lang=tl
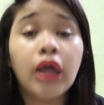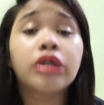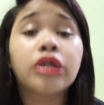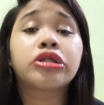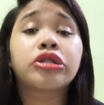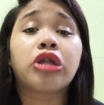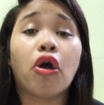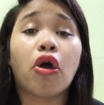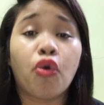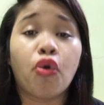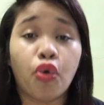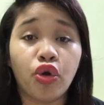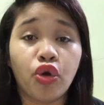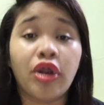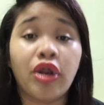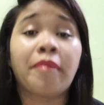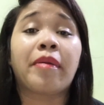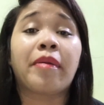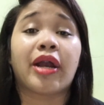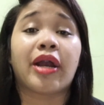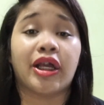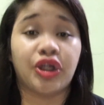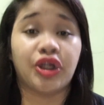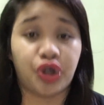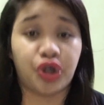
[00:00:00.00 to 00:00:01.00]
nauhuli
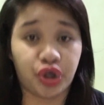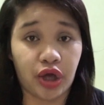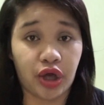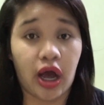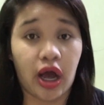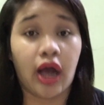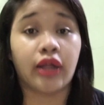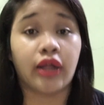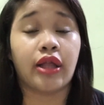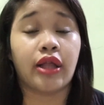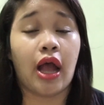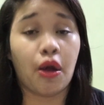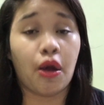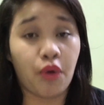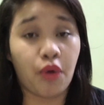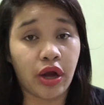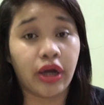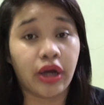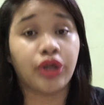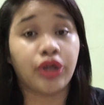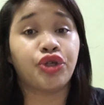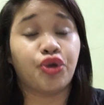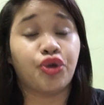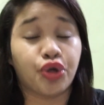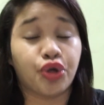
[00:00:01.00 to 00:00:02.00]
pa rin siya at awa
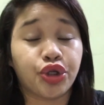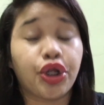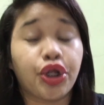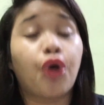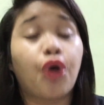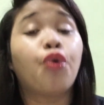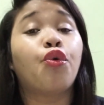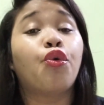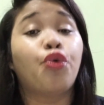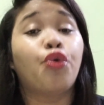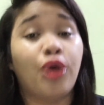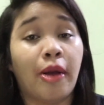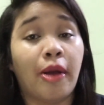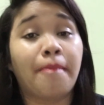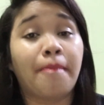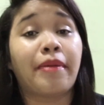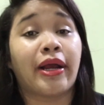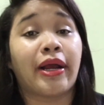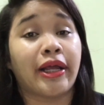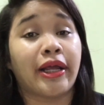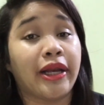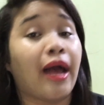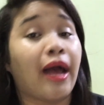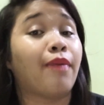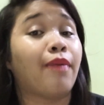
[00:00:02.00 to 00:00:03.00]
ng Diyos, nauulam pa
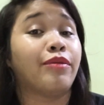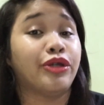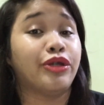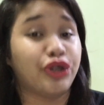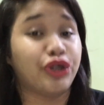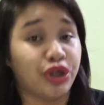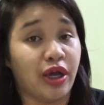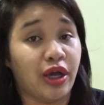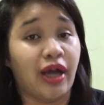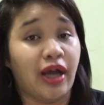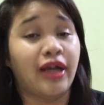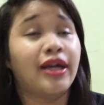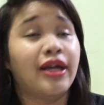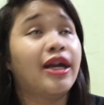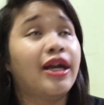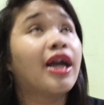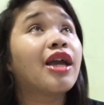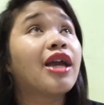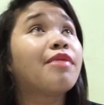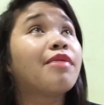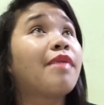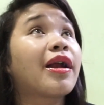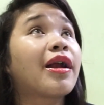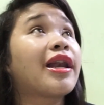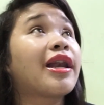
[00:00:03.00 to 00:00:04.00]
rin namin siya.
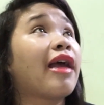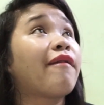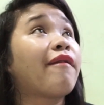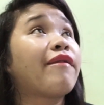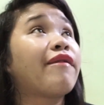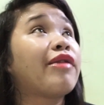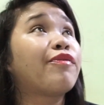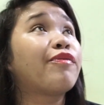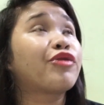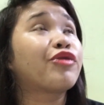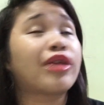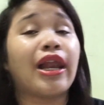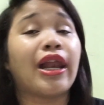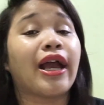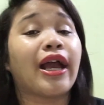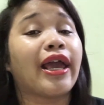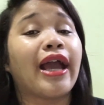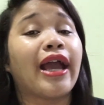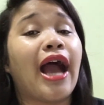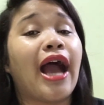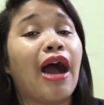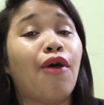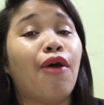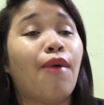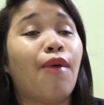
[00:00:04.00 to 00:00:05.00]
Ibang level po talaga
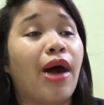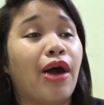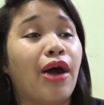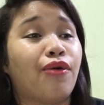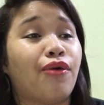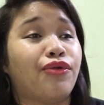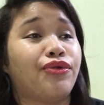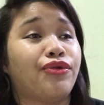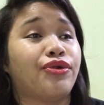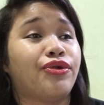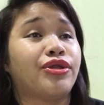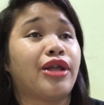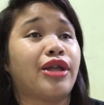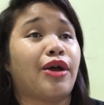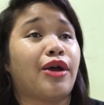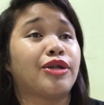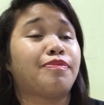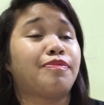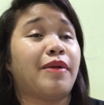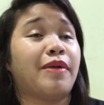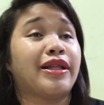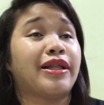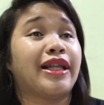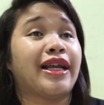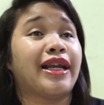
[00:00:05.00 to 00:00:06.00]
yung awa ko noon. Tapos
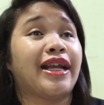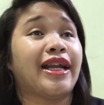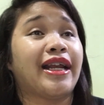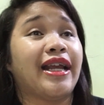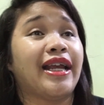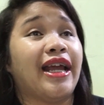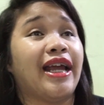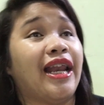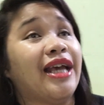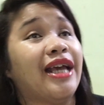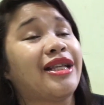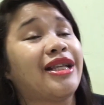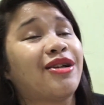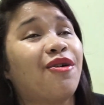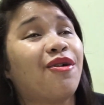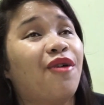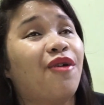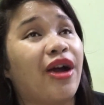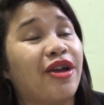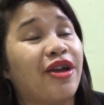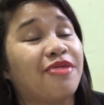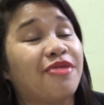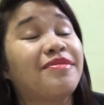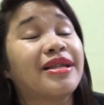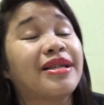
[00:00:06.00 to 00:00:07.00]
pag nare-realize ko
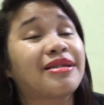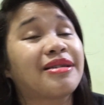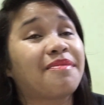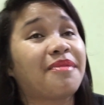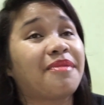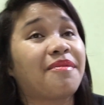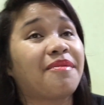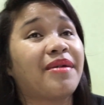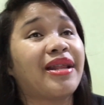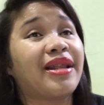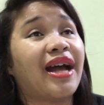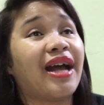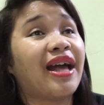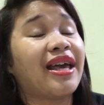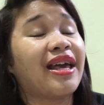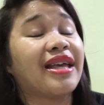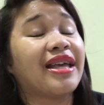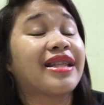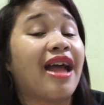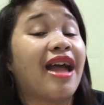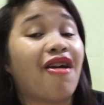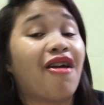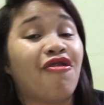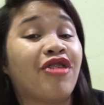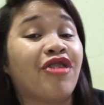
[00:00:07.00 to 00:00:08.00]
ngayon, minsan pag may
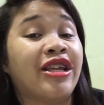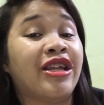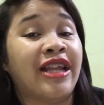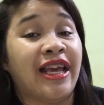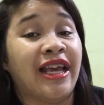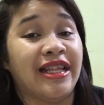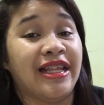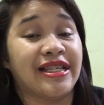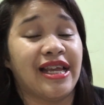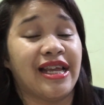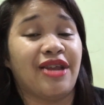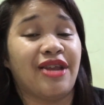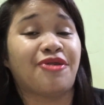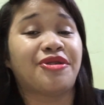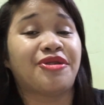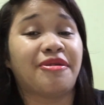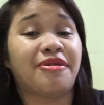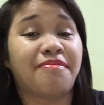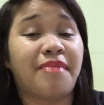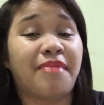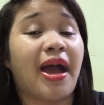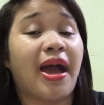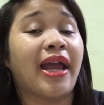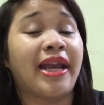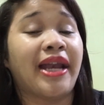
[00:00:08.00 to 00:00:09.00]
nakikita akong inahin sa likod
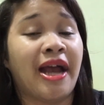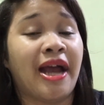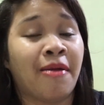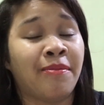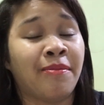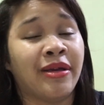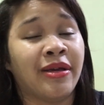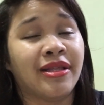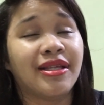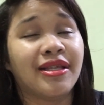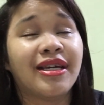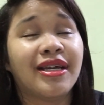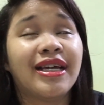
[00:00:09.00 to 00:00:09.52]
ng bahay namin,